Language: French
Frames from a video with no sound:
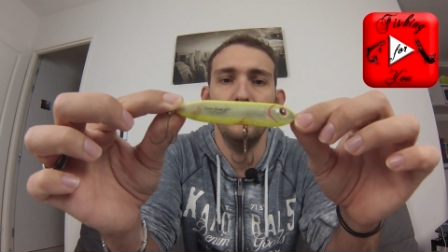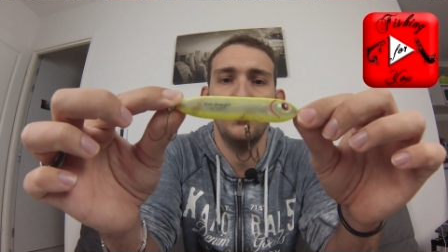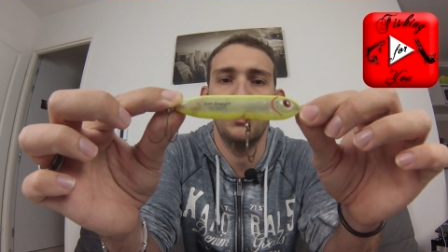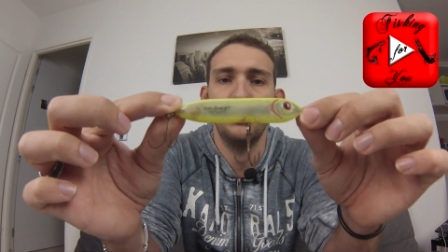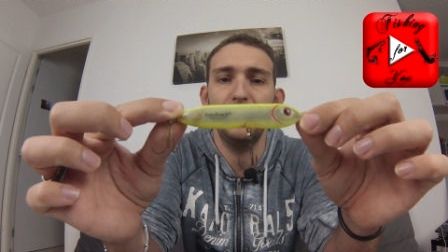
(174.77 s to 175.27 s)

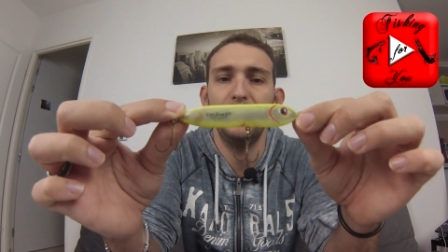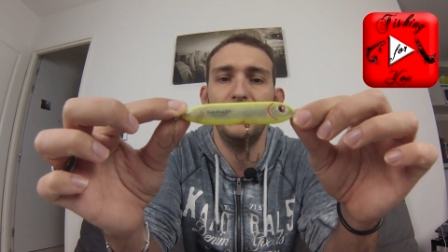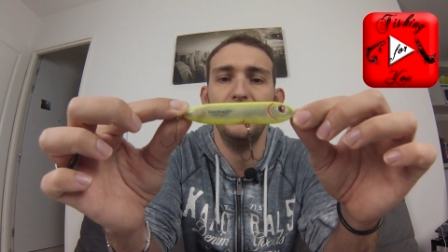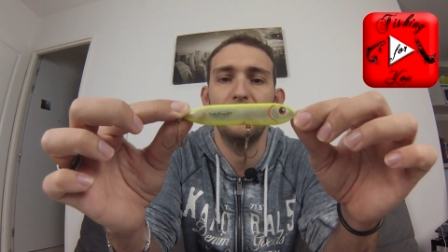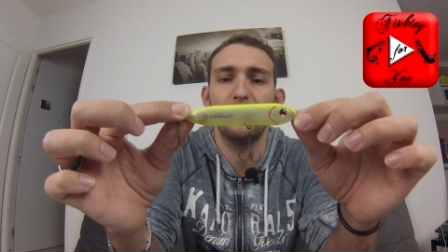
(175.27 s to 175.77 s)
Donc
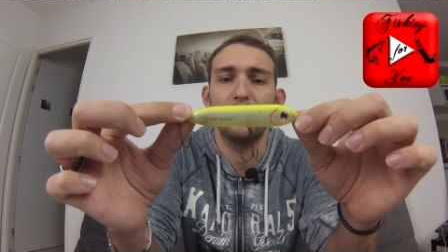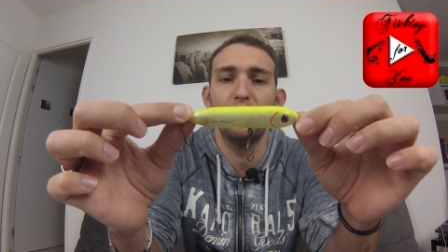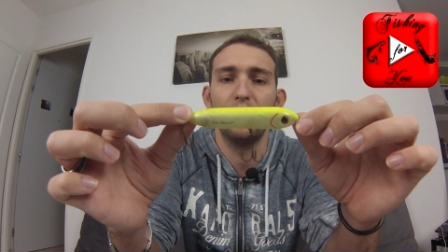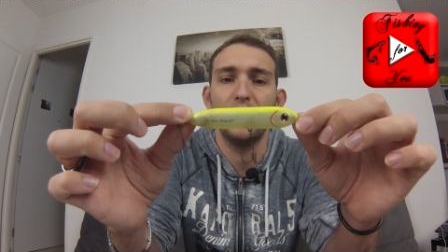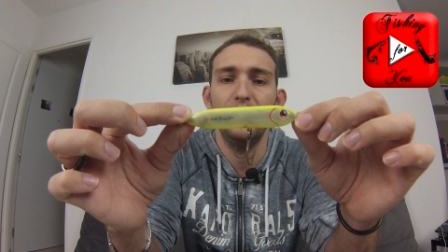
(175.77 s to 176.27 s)
ici en
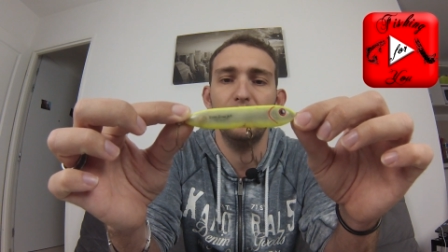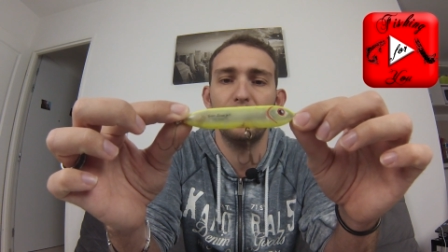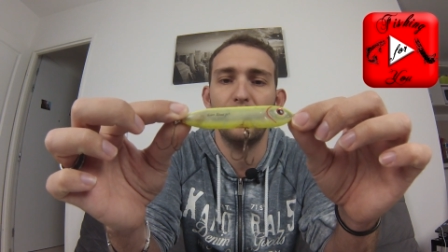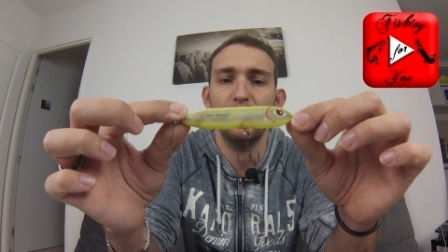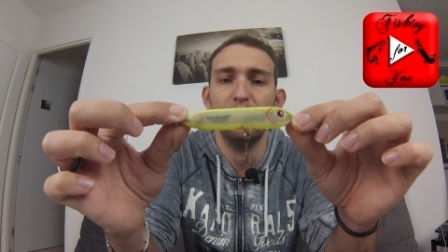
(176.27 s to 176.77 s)
coloris euh,
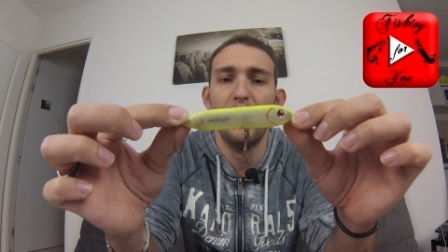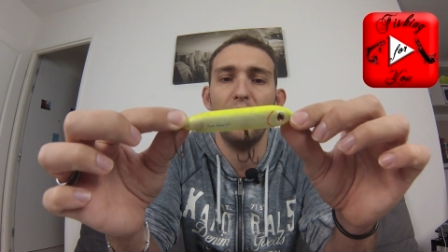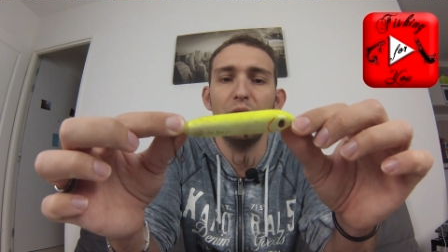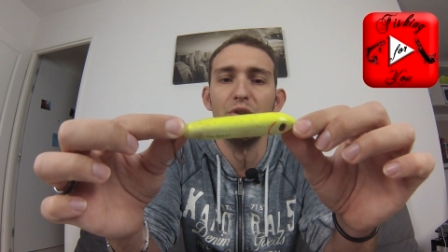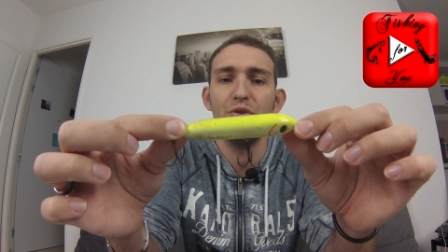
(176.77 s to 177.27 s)

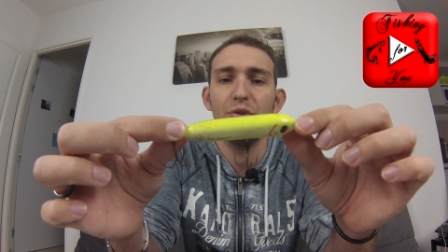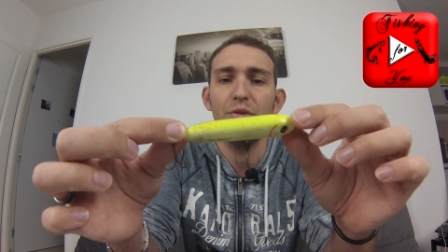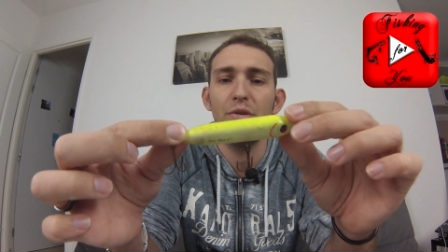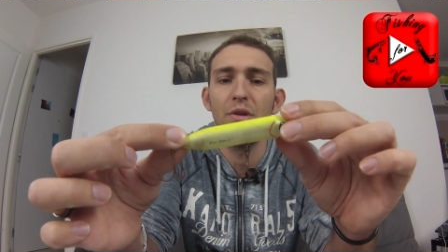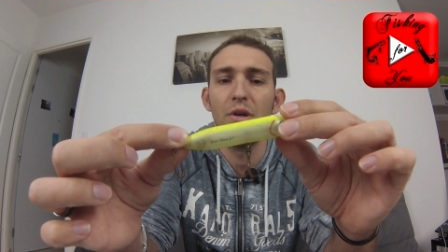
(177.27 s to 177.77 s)
transparent et
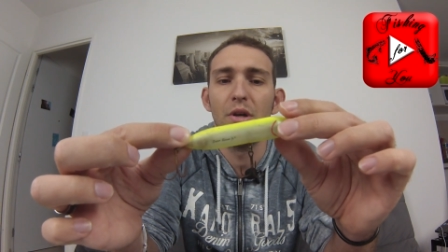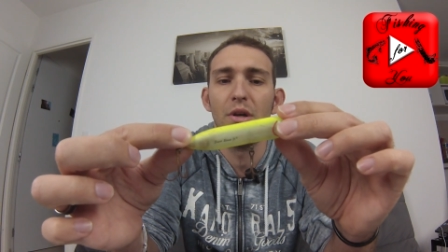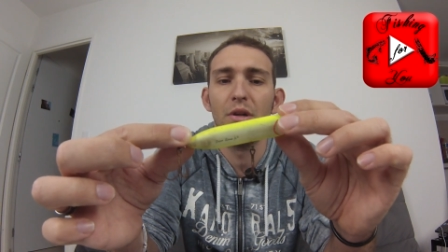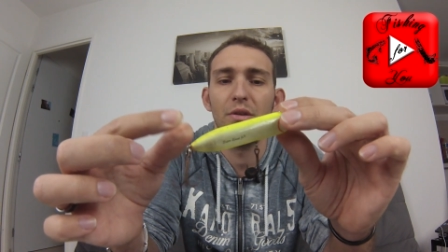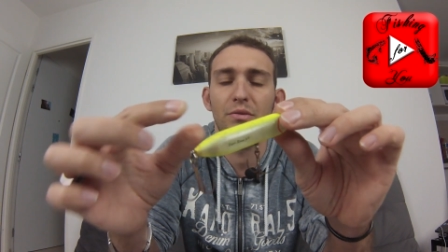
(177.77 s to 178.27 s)
jaune.
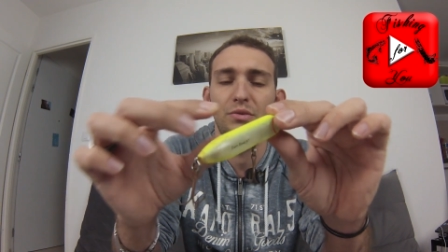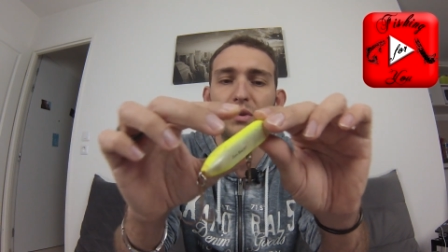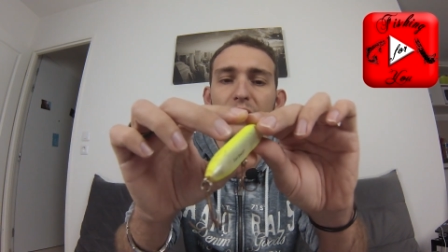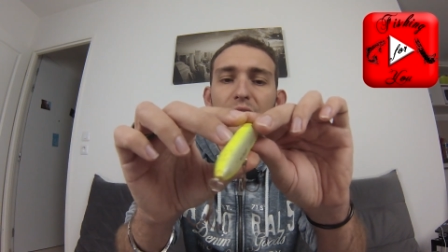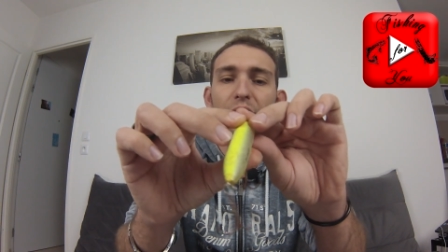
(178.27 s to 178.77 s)
Donc
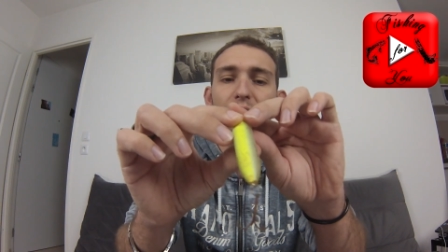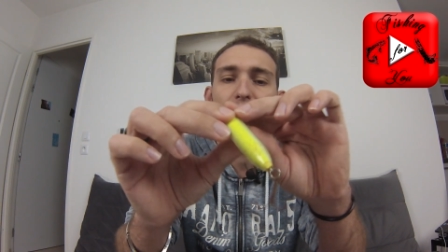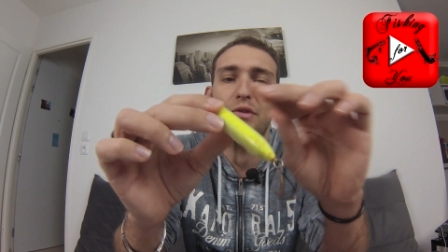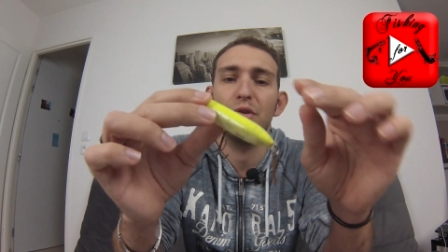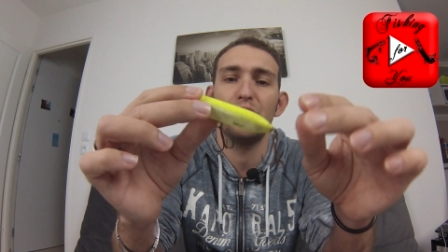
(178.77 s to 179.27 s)
celui-là d'ailleurs, il va
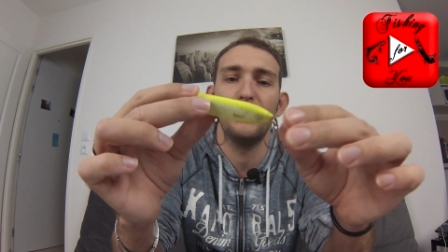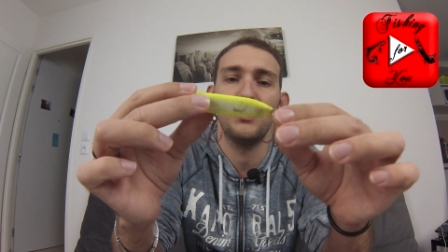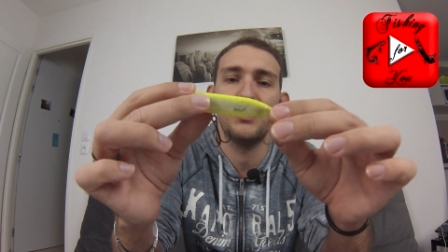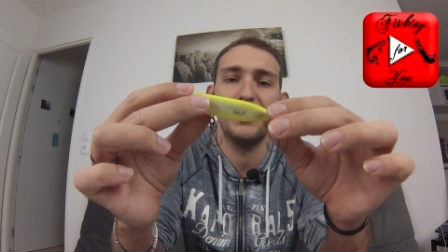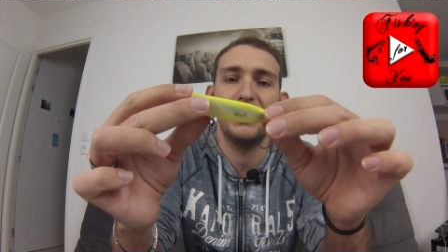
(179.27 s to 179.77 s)
falloir que je
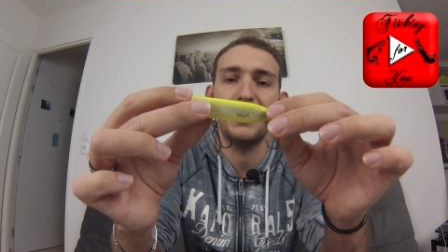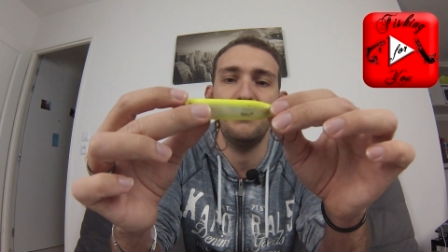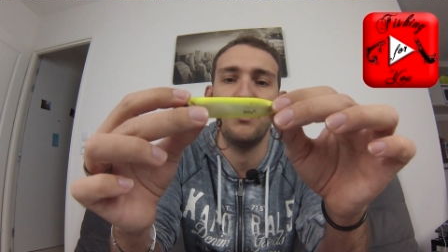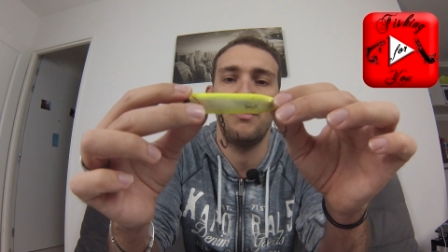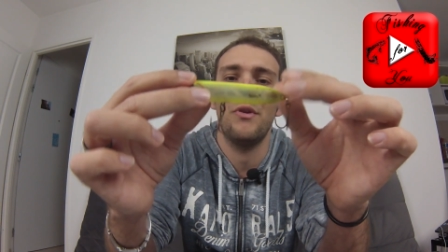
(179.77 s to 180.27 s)
change les
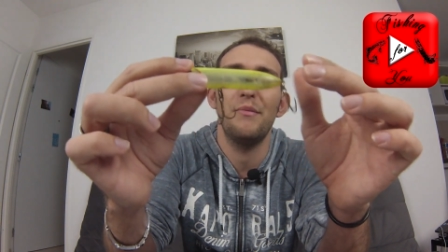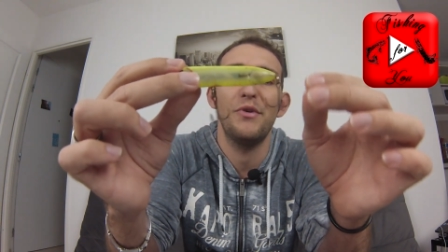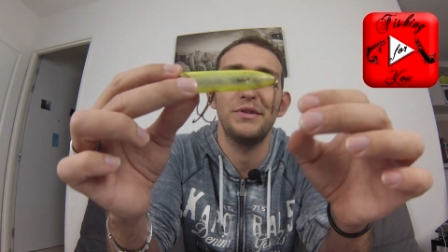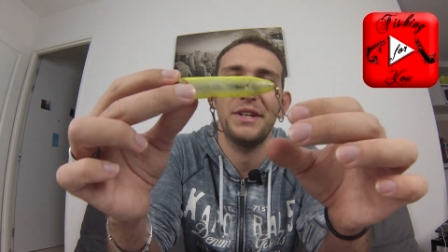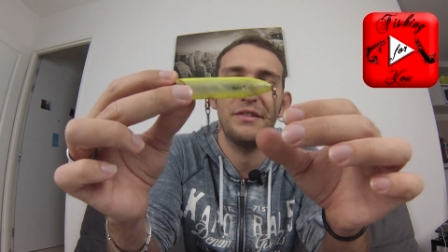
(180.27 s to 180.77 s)
tripes pour pouvoir m'en
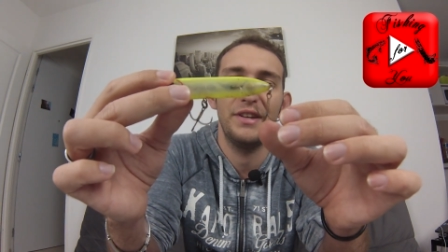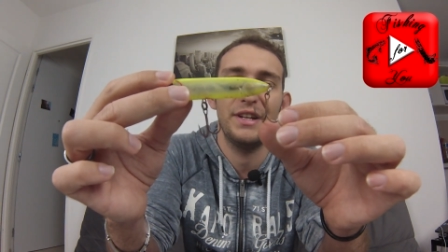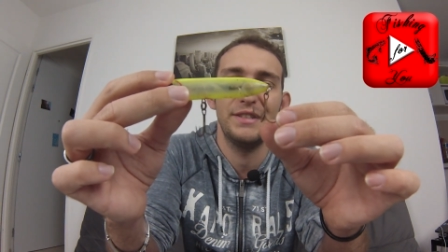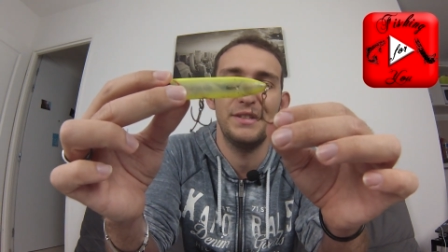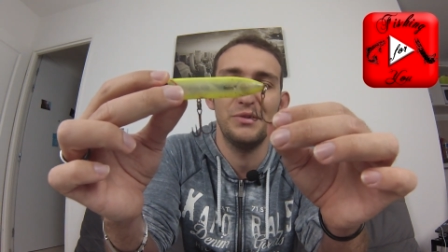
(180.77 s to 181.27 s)
resservir
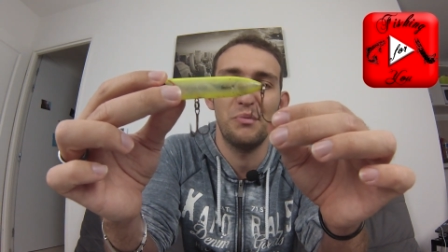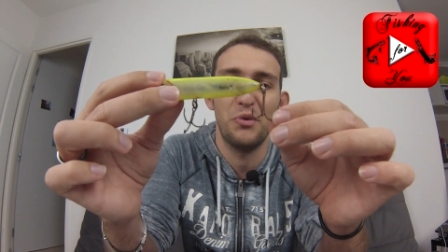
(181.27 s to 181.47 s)
la saison